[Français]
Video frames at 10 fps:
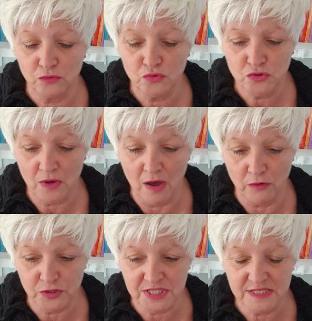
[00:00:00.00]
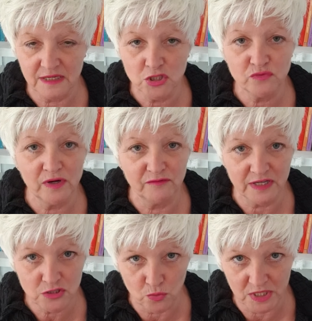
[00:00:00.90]
tout sera enregistré. Je vous
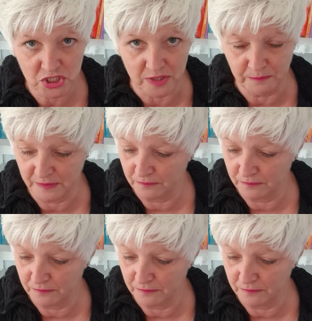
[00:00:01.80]
l'enverrai sur WhatsApp.